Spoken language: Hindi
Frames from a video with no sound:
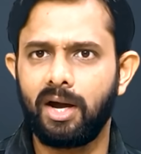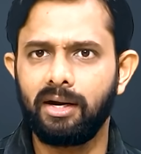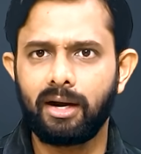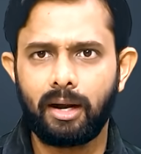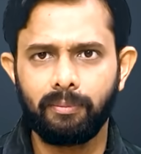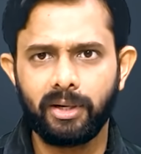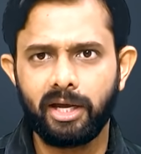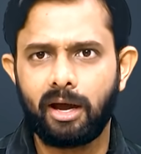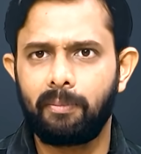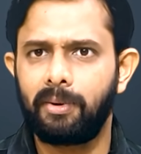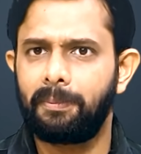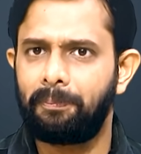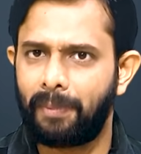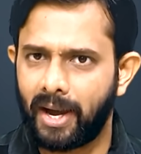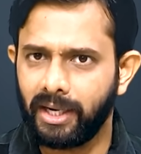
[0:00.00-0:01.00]
राम ने यहाँ पर
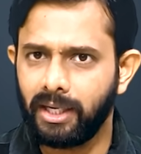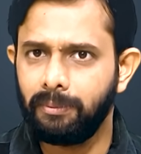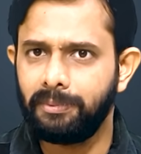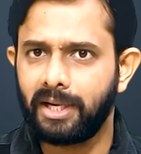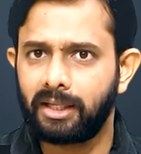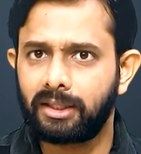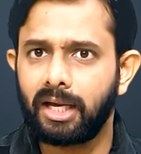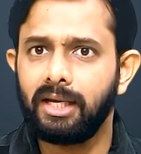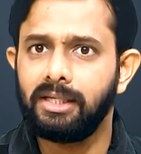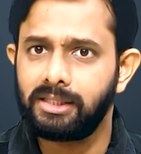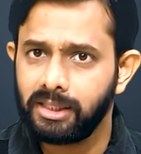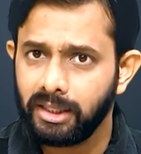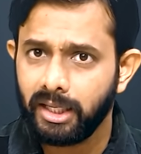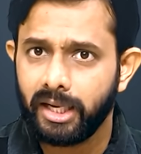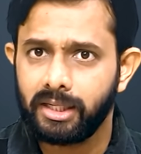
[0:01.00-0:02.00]
पानी पिया था
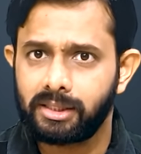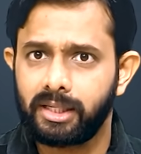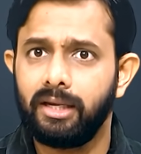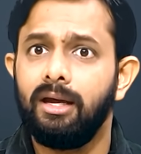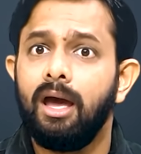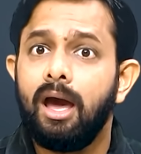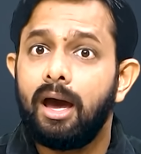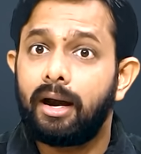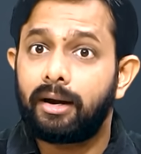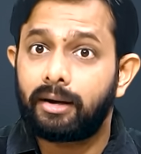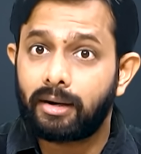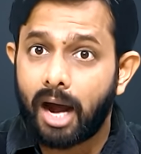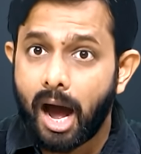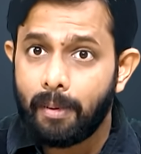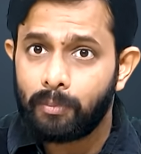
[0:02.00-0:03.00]
इसीलिए इसे
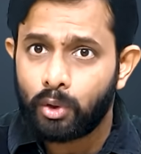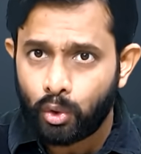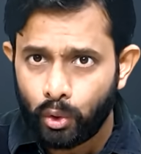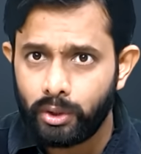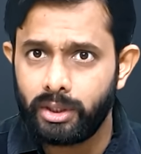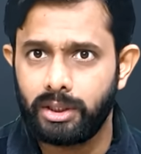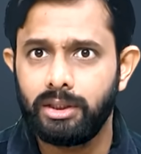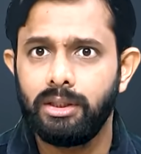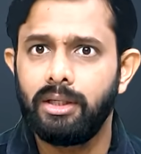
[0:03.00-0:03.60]
कुंड